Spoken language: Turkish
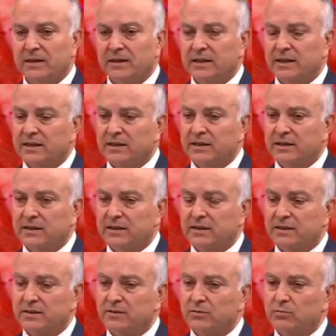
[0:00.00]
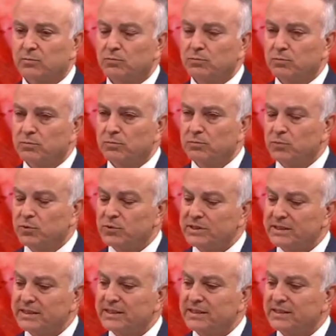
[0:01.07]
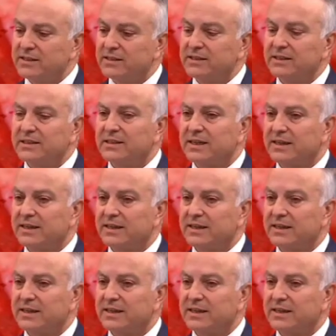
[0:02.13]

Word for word: Ee, bu sıklığı